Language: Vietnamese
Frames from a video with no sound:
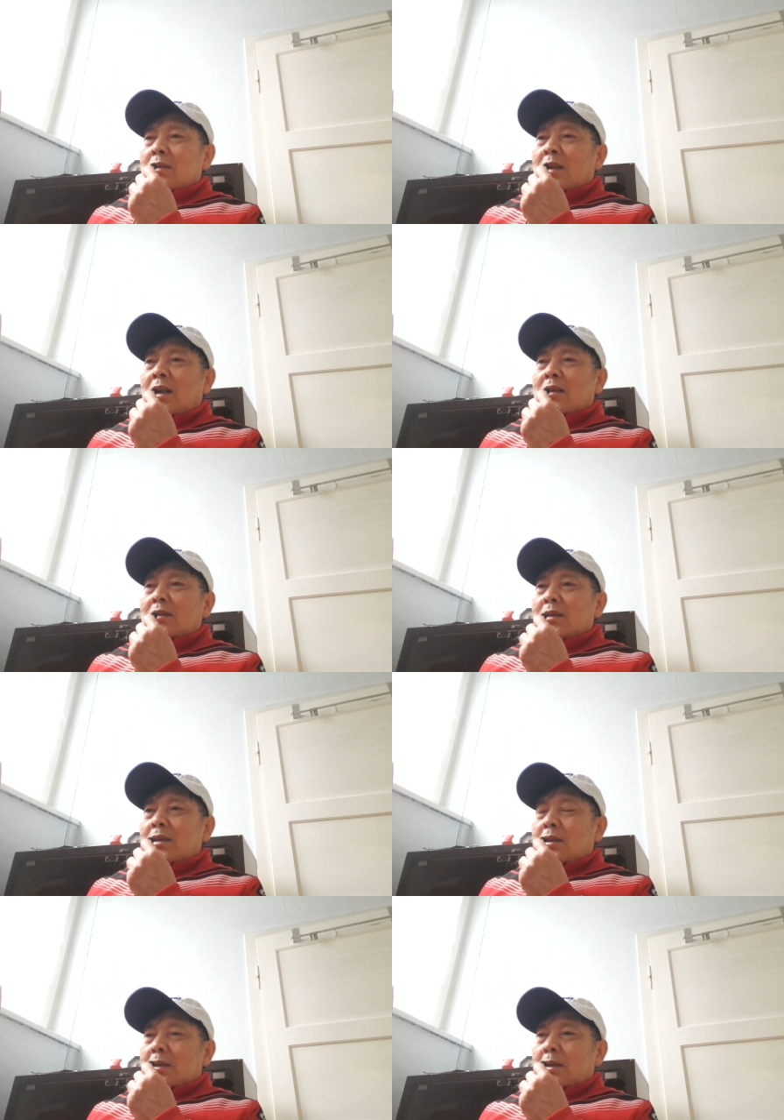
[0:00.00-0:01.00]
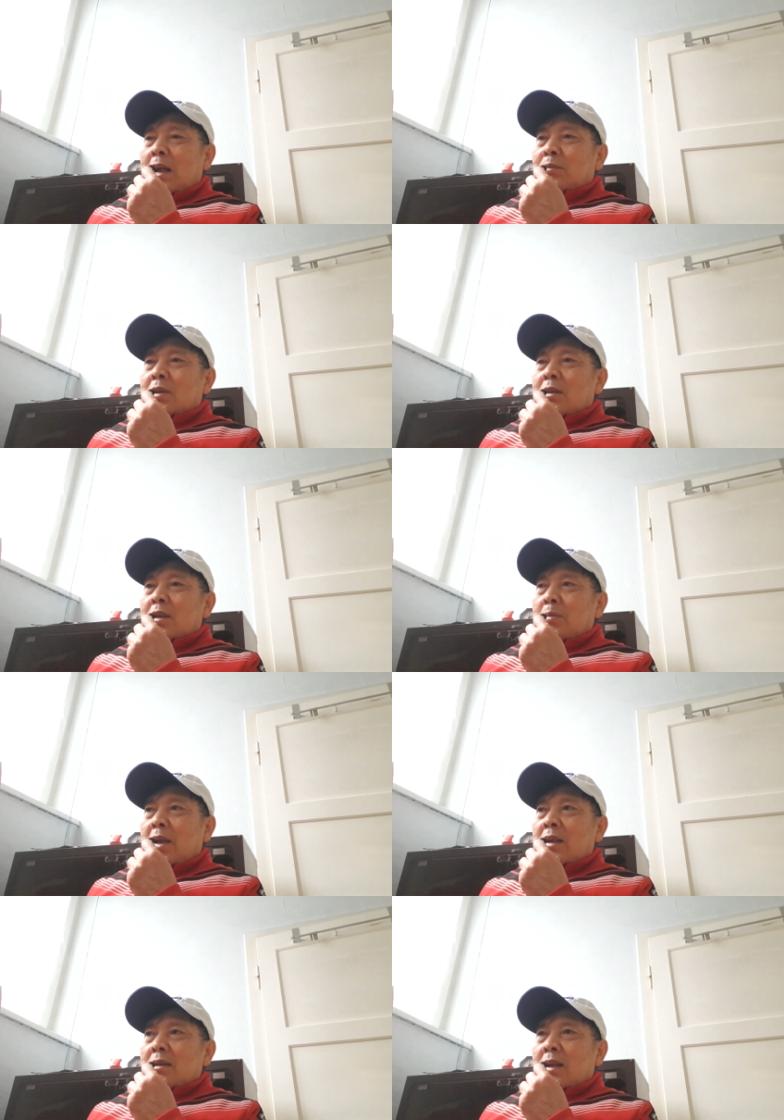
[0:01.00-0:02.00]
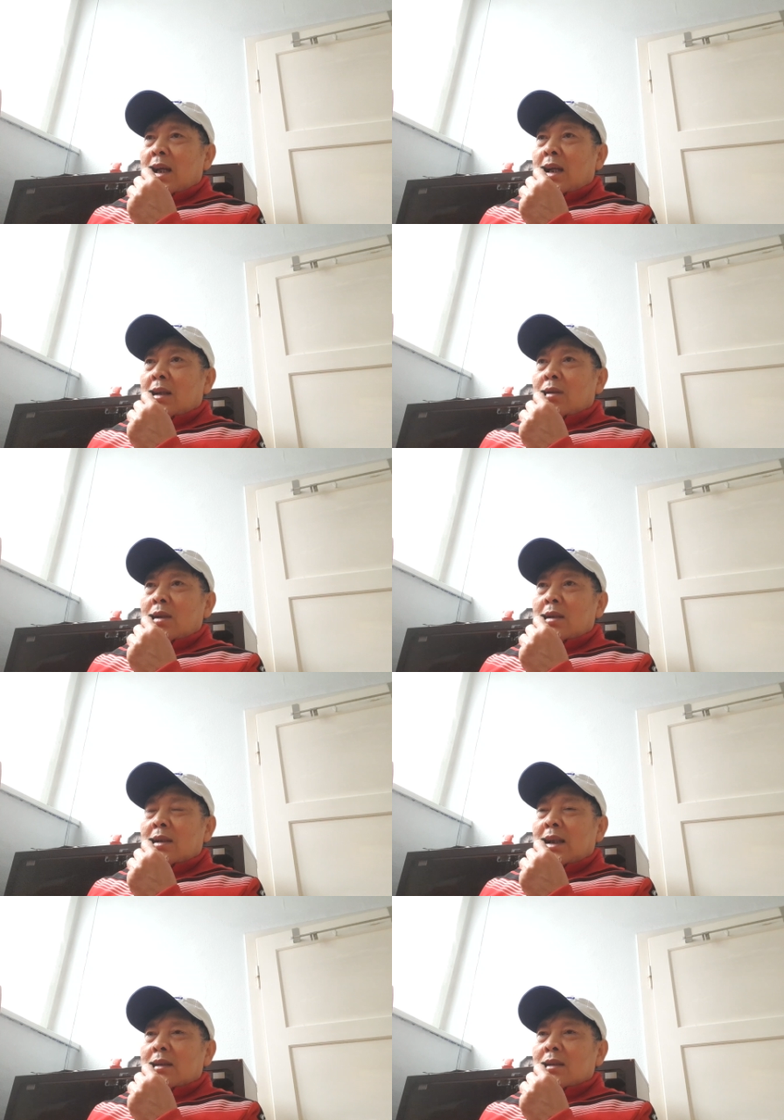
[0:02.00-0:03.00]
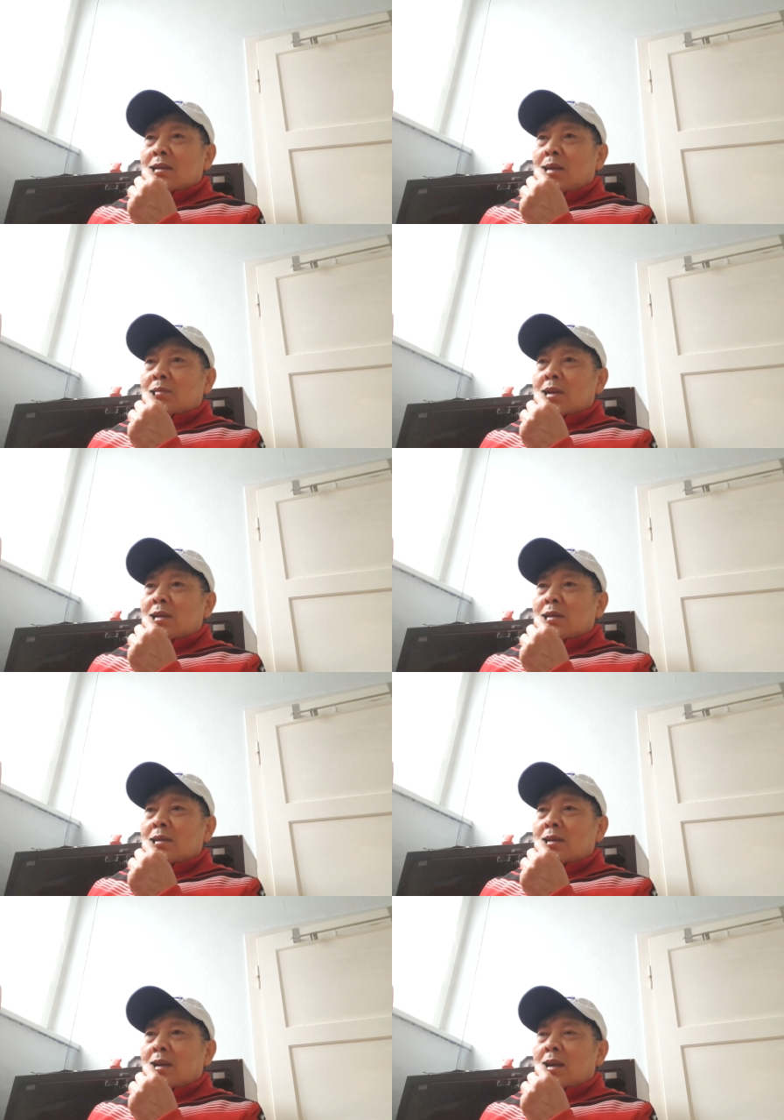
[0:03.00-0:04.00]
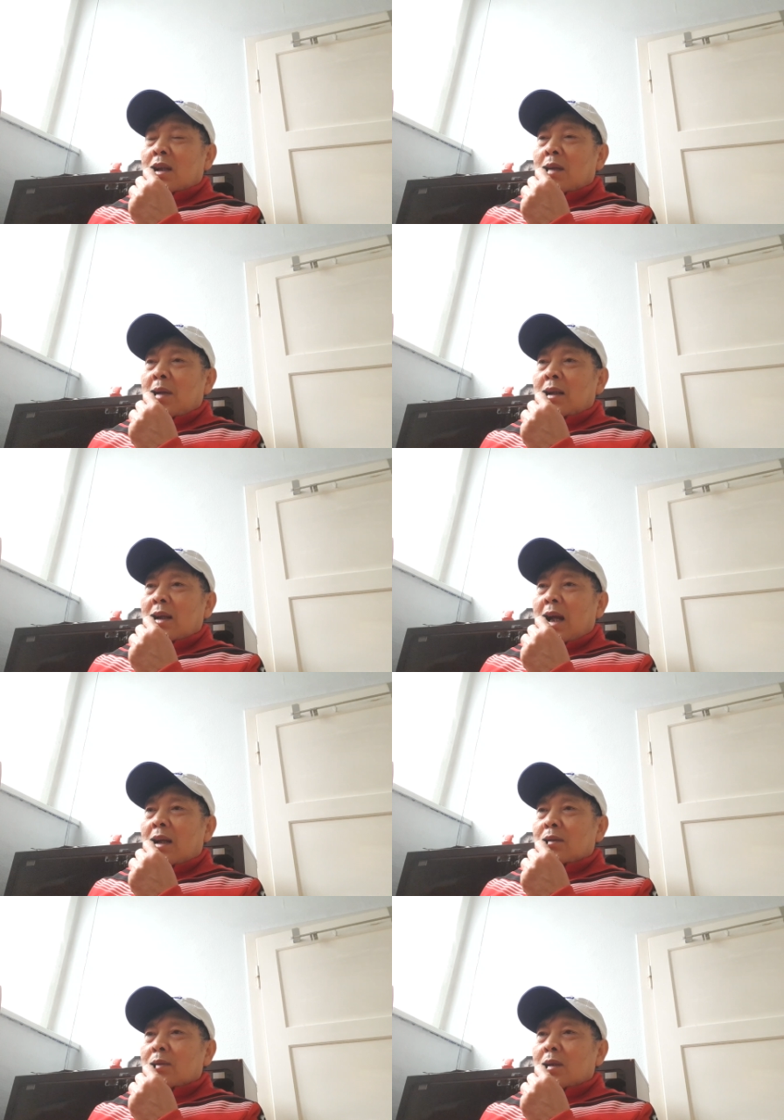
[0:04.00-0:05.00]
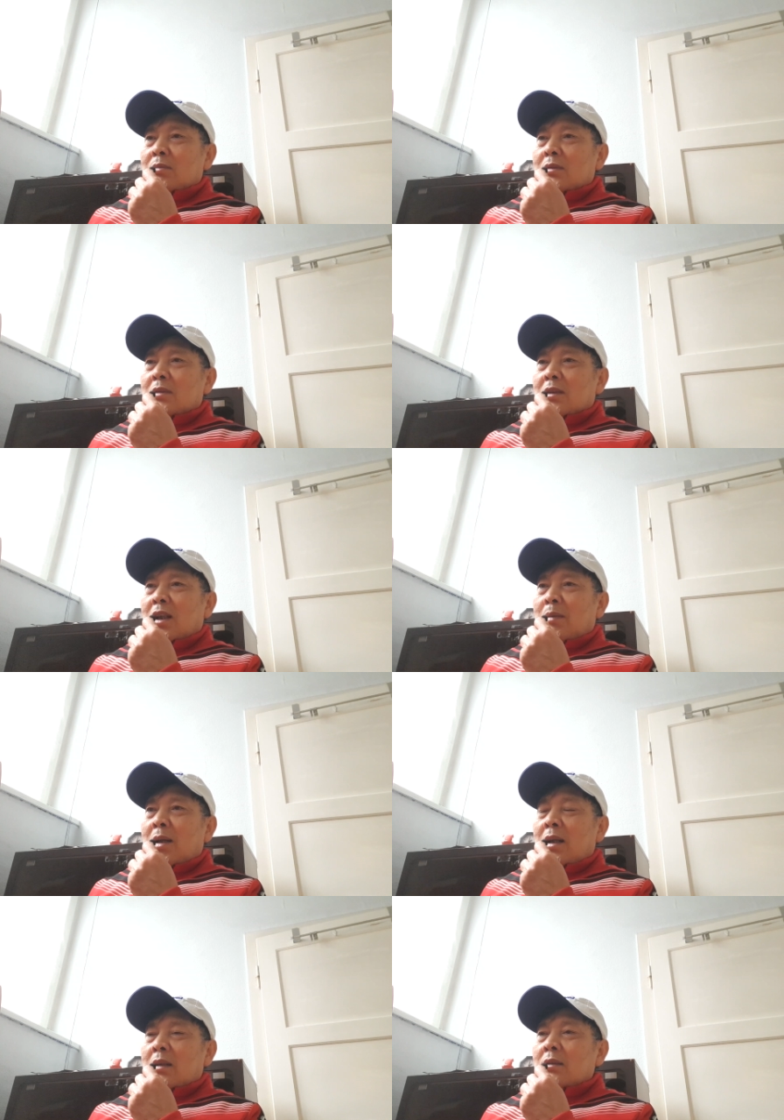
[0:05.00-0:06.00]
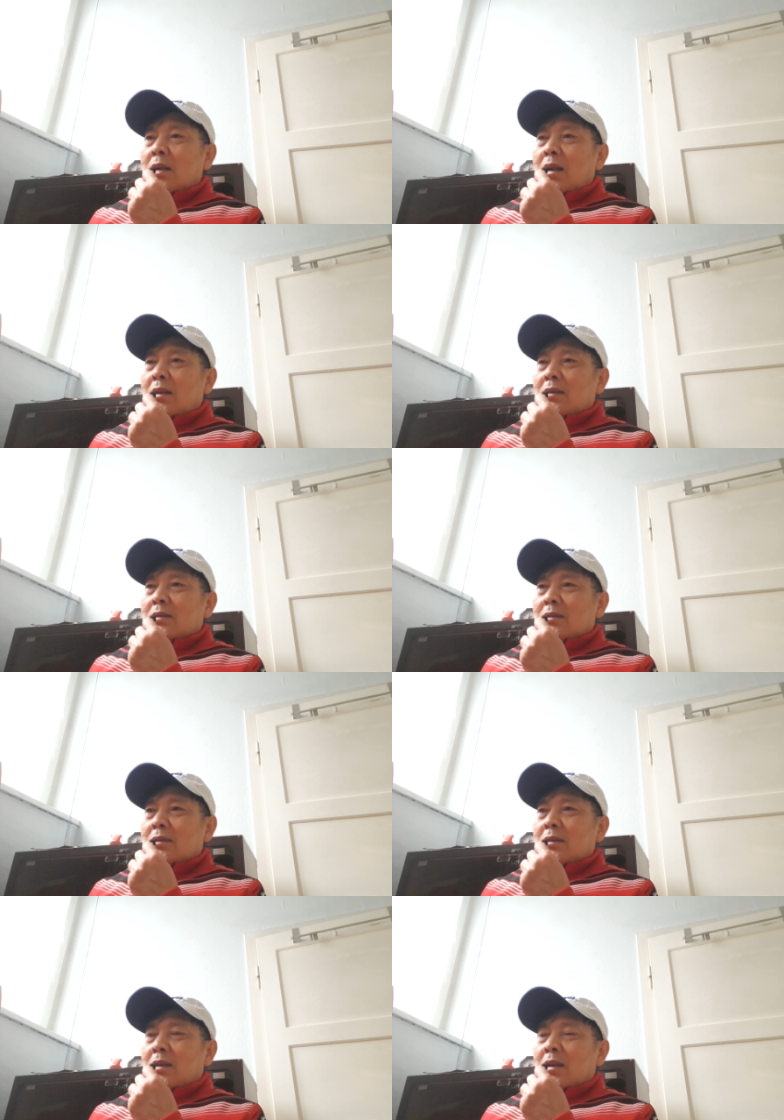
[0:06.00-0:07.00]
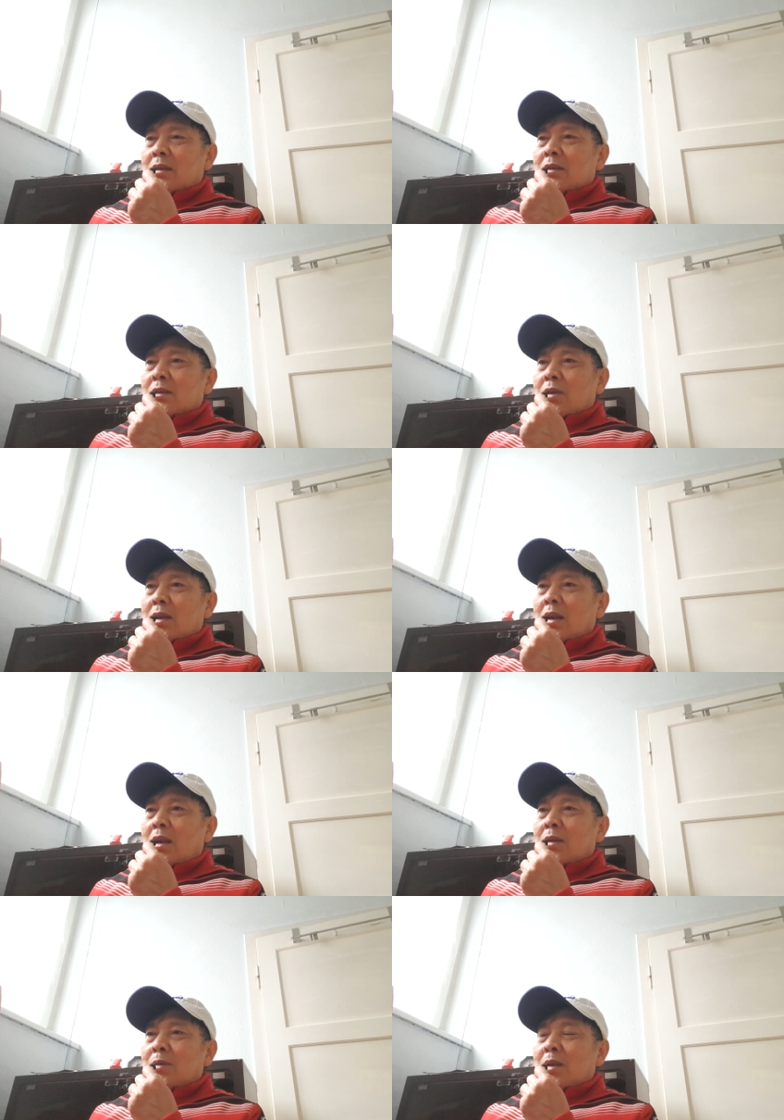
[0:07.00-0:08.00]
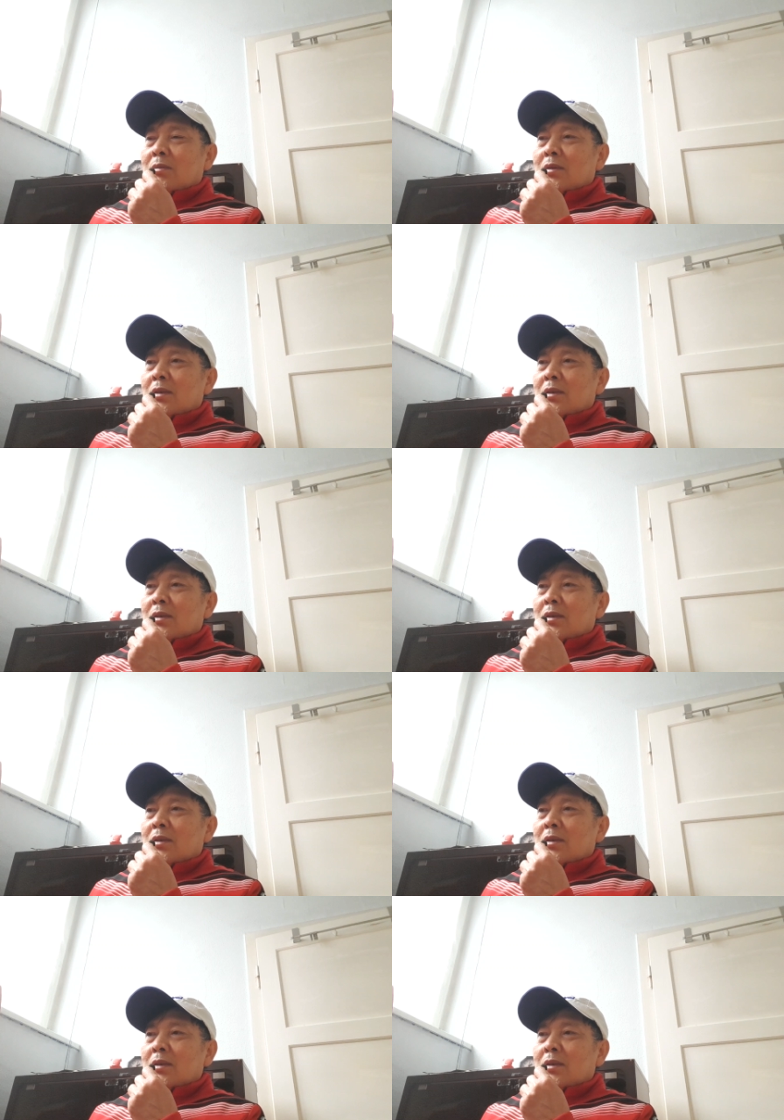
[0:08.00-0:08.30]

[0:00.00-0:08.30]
ha động từ kiếp s là nó lấy từ động từ ờ, kê bền ra đúng không kê bền là đưa là đưa cho cái gì đúng không